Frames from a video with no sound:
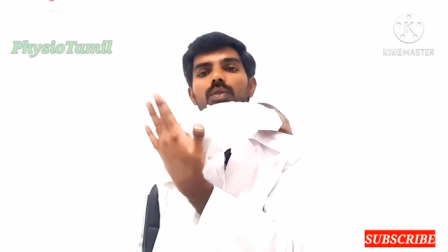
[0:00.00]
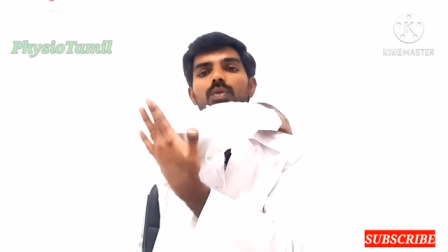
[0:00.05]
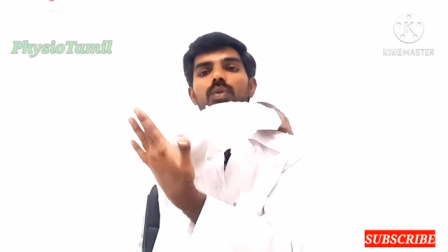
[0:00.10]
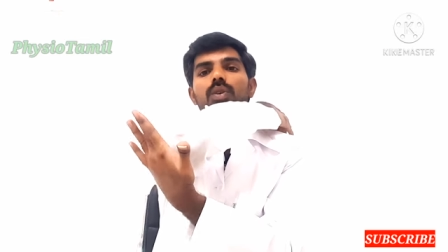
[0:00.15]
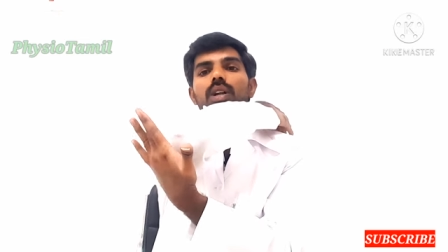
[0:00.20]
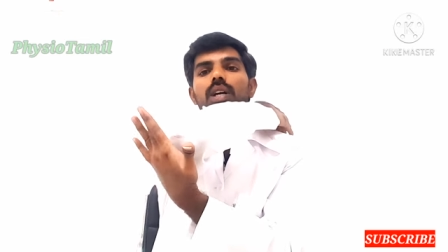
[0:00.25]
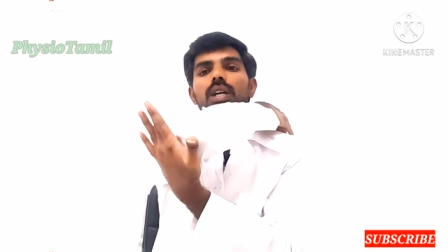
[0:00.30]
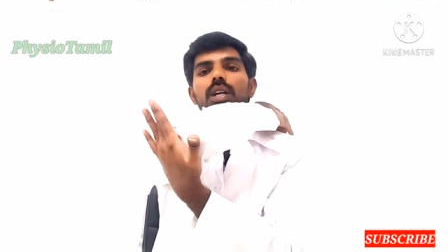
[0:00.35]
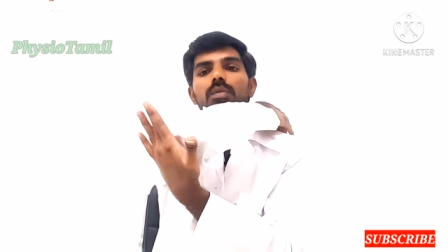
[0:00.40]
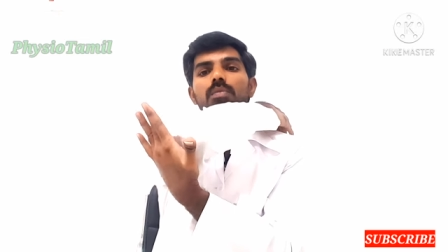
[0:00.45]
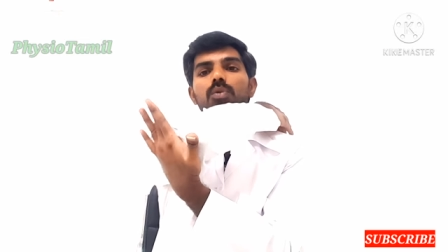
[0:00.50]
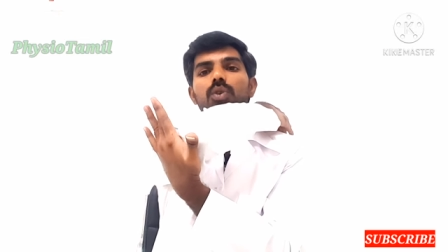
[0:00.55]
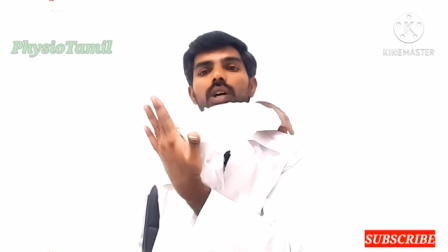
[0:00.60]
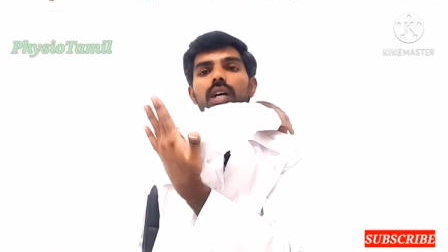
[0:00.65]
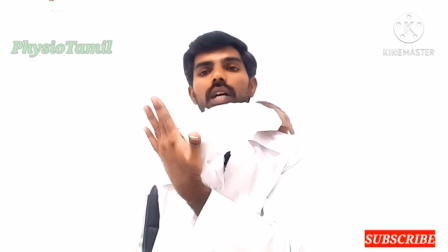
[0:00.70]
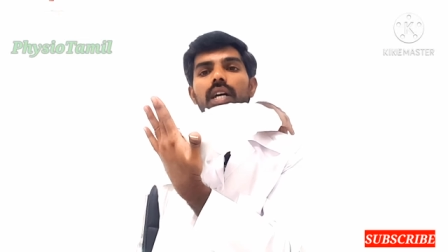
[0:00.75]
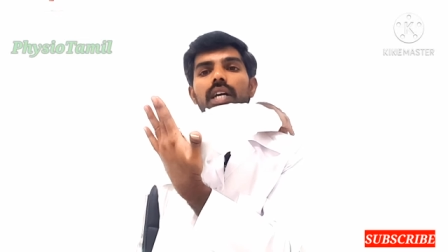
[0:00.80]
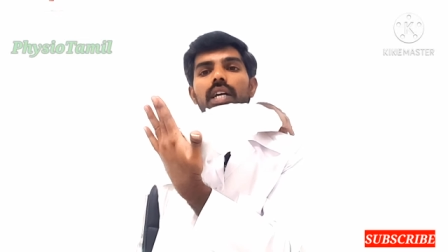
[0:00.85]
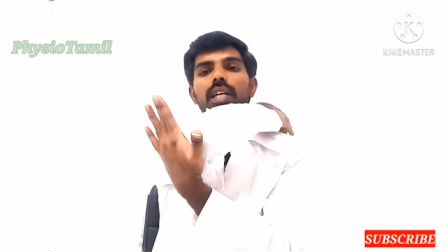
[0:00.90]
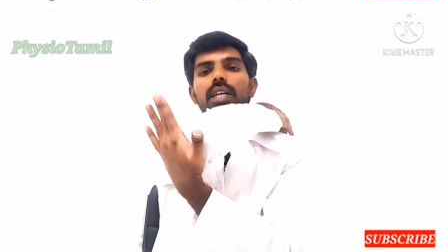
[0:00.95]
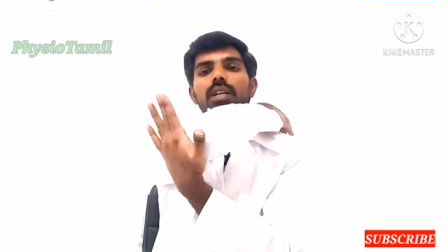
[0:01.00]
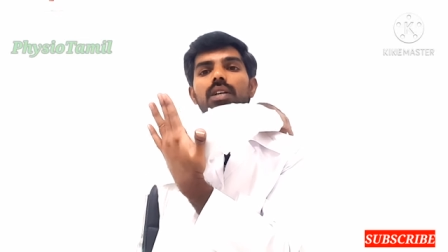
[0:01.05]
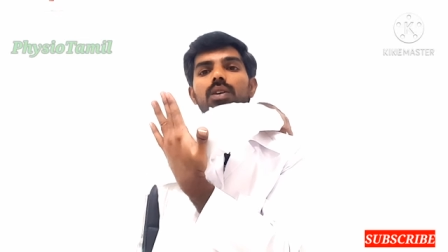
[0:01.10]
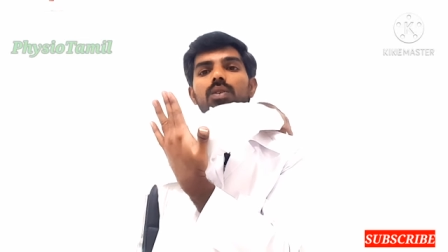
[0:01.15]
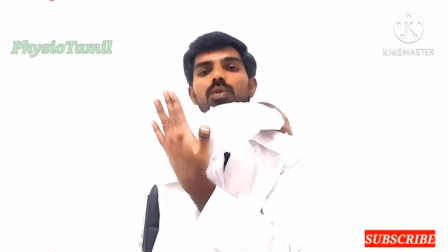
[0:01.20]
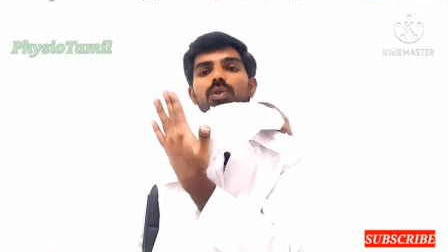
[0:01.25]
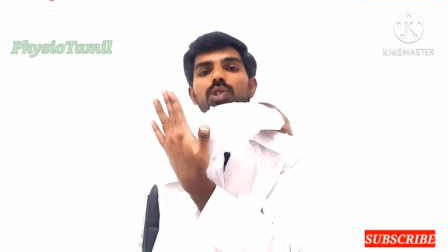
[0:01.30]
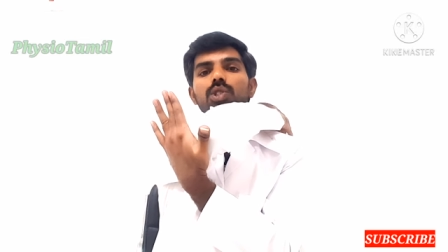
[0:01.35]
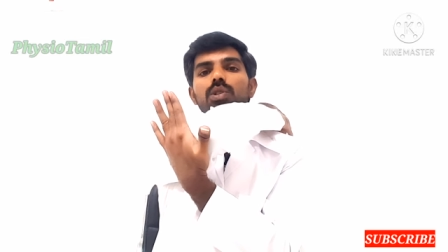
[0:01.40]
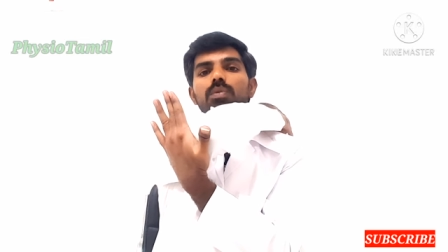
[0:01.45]
உங்களுக்கு முழங்கைக்கு
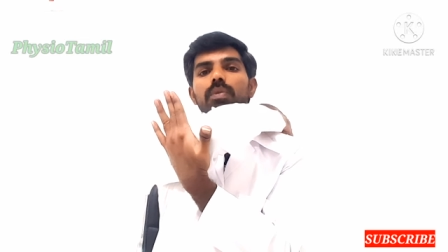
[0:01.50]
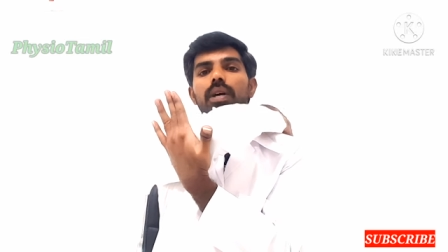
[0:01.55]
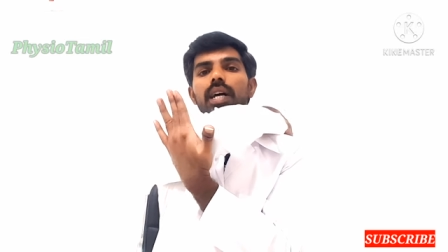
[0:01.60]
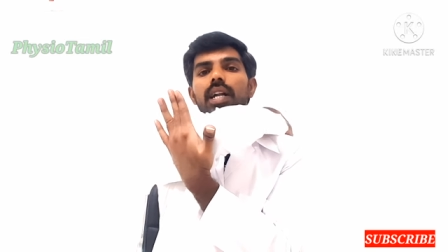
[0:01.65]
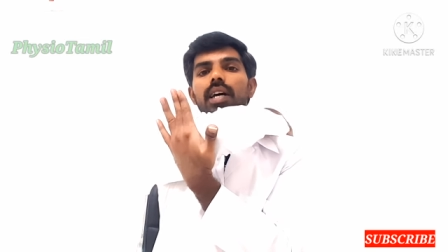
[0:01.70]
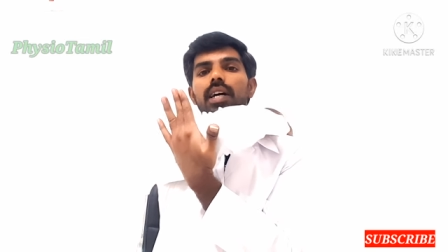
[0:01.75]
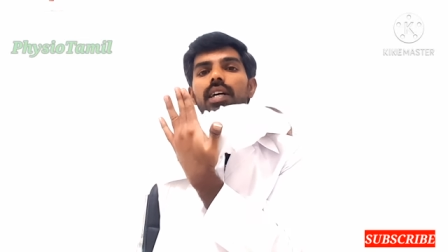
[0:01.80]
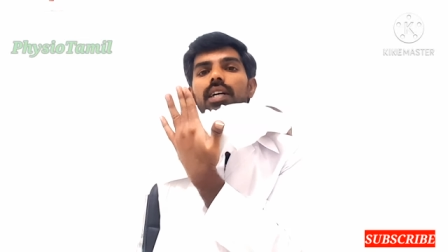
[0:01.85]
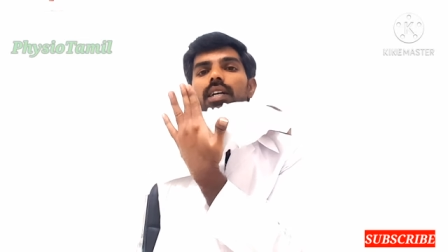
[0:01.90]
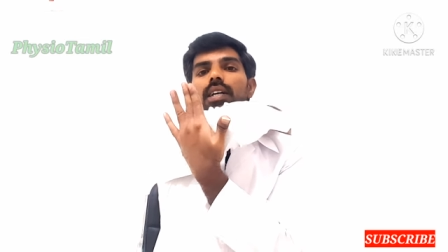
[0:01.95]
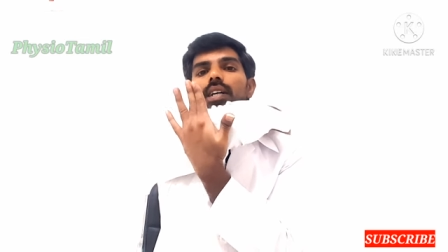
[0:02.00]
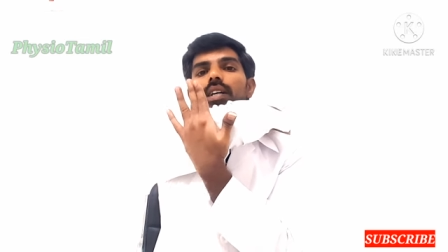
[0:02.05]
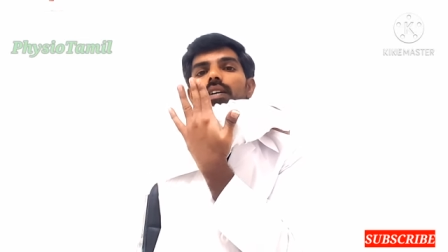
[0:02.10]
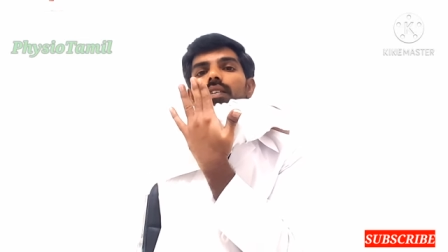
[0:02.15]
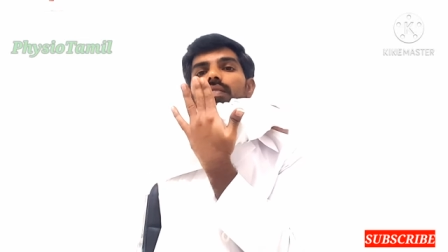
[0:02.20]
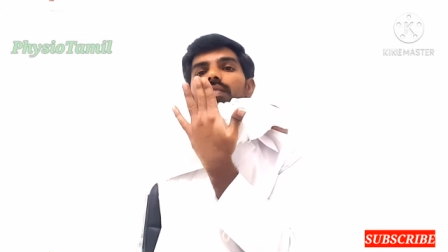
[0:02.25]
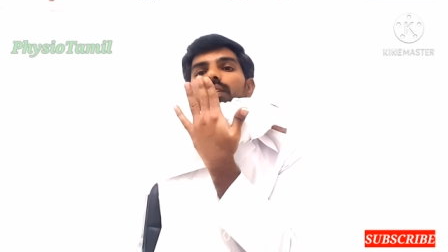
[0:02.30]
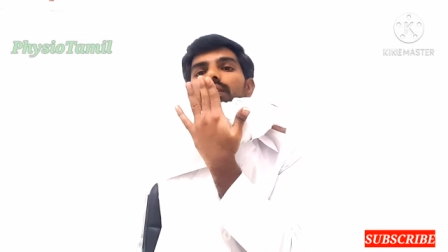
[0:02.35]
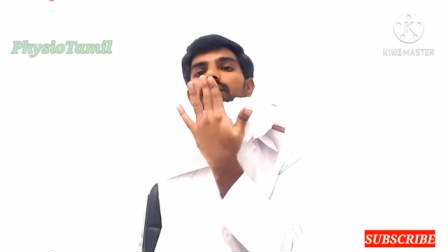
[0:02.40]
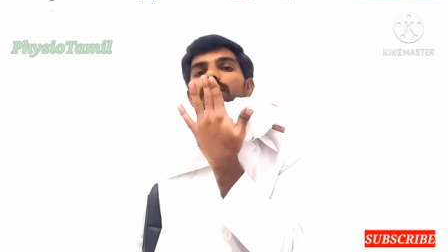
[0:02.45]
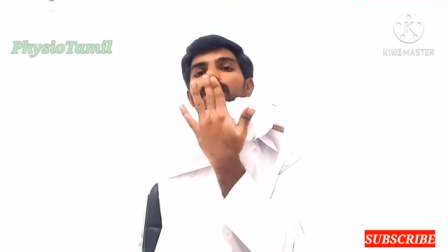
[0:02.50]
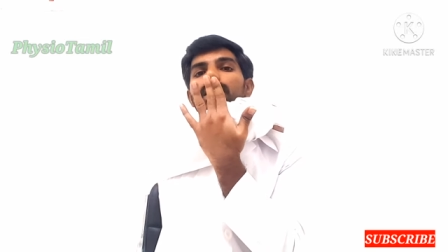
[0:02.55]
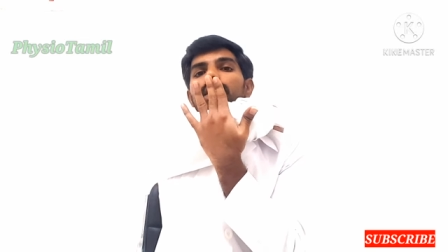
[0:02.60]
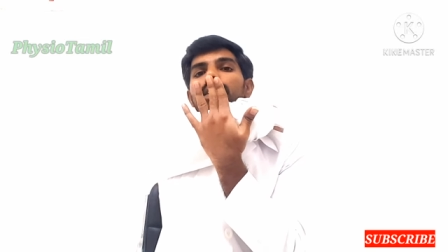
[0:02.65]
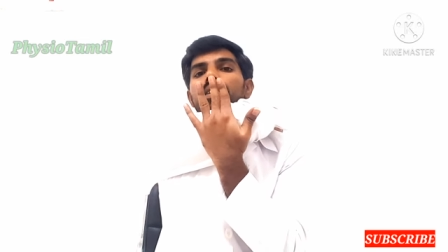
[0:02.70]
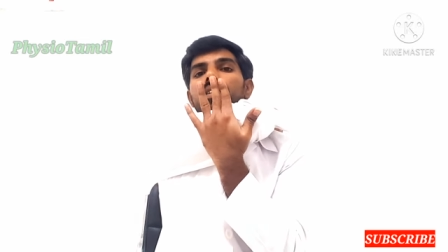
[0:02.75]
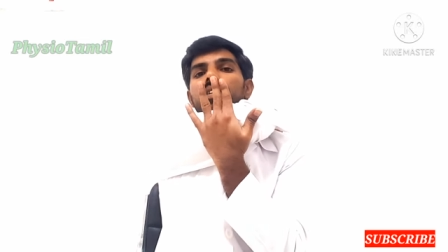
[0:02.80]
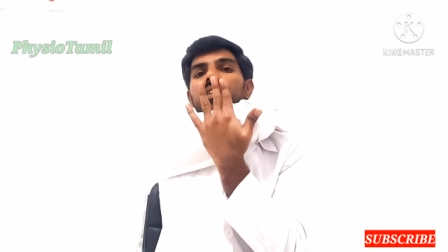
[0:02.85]
கொஞ்சம் மேலே வச்சு